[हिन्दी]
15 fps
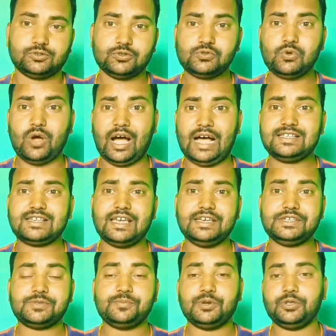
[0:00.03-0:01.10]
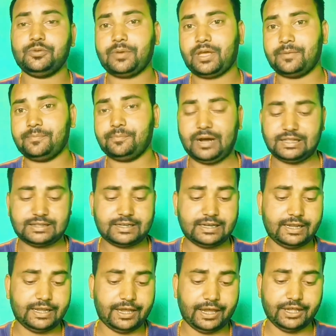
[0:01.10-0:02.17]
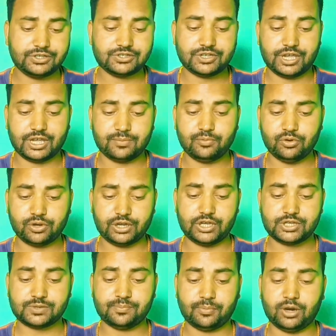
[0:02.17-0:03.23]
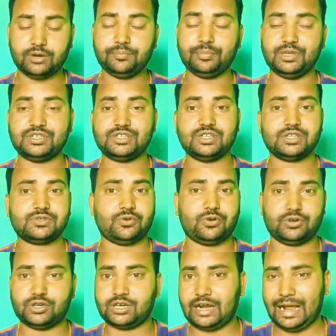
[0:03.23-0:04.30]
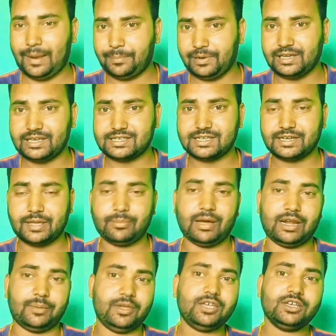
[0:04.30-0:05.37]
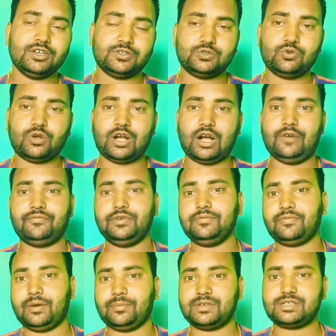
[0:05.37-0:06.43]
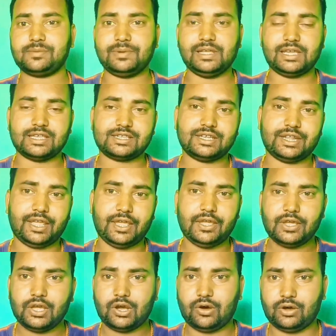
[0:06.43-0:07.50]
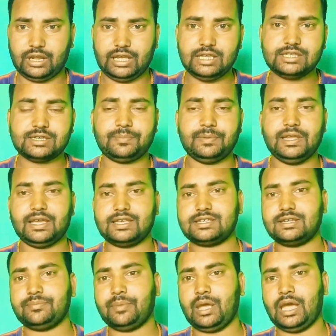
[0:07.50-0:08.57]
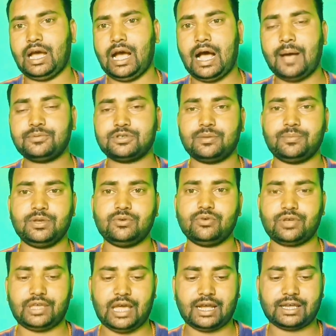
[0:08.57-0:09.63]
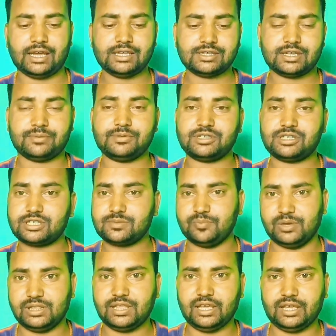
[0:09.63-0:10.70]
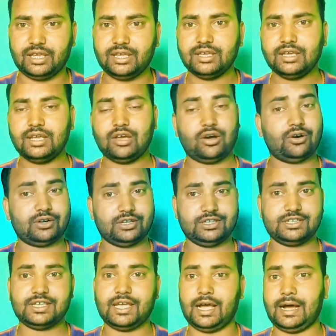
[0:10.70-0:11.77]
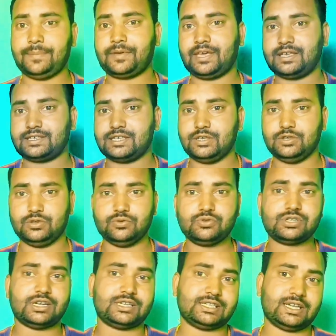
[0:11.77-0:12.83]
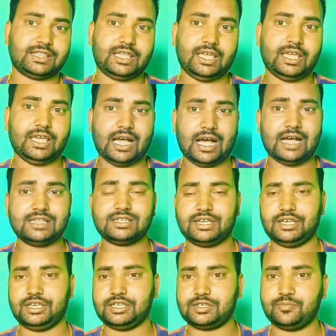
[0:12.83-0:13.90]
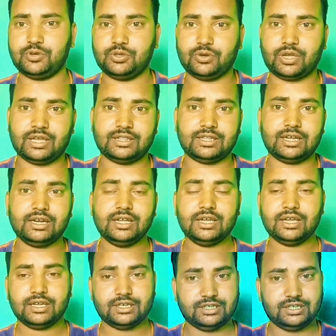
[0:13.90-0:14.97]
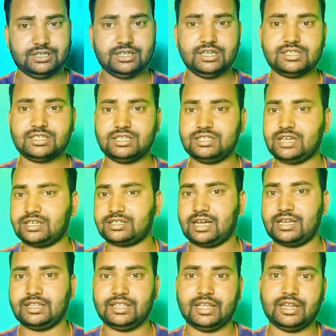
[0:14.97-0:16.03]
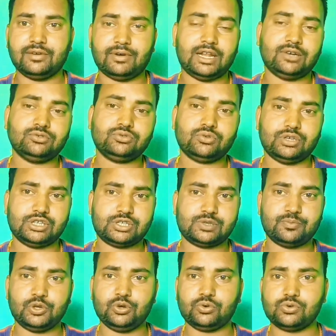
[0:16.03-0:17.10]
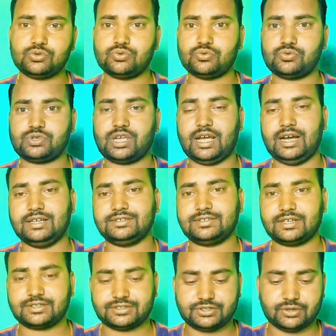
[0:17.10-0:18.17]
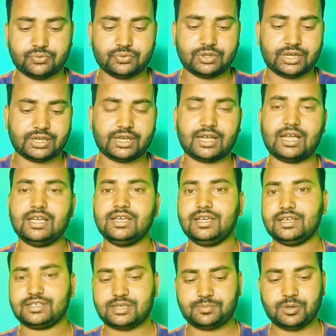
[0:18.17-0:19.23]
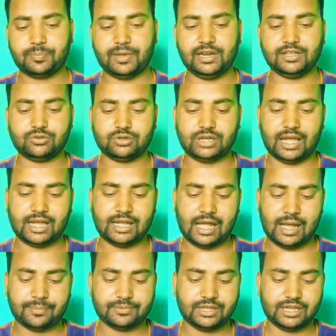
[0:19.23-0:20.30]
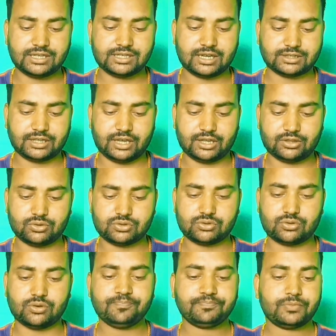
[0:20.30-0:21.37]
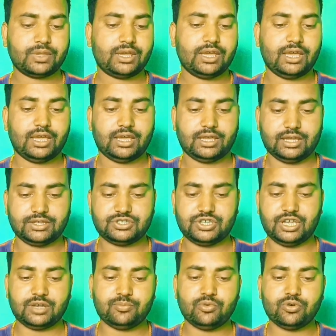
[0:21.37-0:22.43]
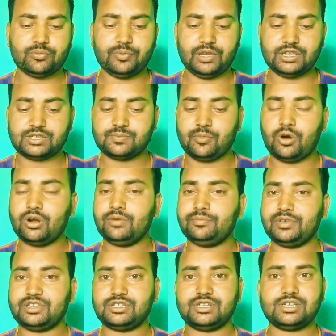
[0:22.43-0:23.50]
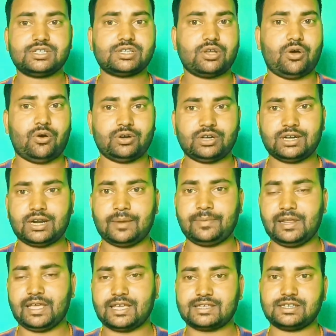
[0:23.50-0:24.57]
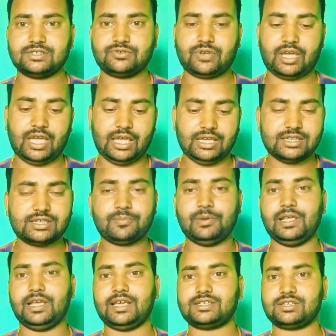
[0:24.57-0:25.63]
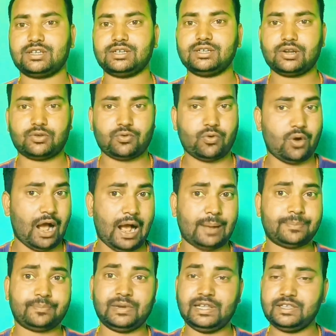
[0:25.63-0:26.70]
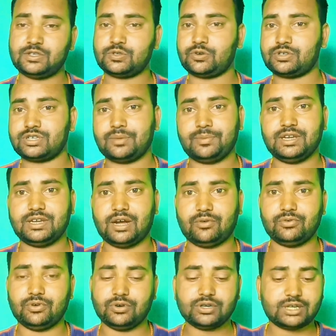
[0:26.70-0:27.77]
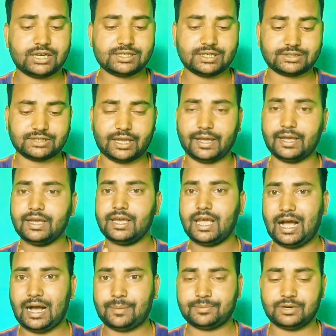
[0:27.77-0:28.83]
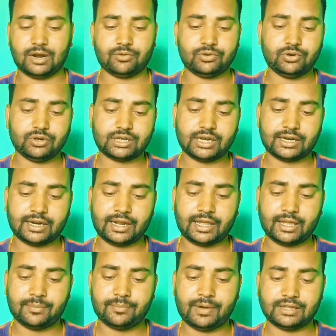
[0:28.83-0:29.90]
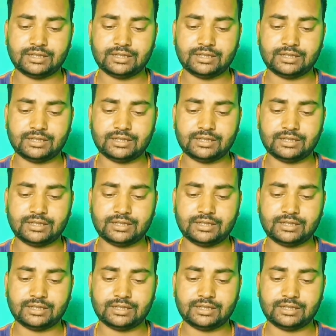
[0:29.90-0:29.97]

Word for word: दोस्तों आज के इस वीडियो में हम बात करेंगे चेकबुक स्मॉल बिजनेस ओनर एप्लीकेशन के बारे में जो काफ़ी फेमस एप्लीकेशन है और इस एप्लीकेशन में आप सभी को क्या क्या सर्विसेज मिलते हैं और इसे आप कैसे यूज कर सकते हैं आज के इस वीडियो के अंदर डिटेल से जानकारी देने वाला हूं तो इस वीडियो को शुरू से अंत तक जरूर देखिएगा सबसे पहले तो यहाँ आप देख सकते हैं दोस्तों चेकबुक स्मॉल बिजनेस ऑनर एप्लीकेशन जो है इस एप्लीकेशन को आप प्ले स्टोर से भी डाउनलोड कर सकते हैं आप डाउनलोड करने के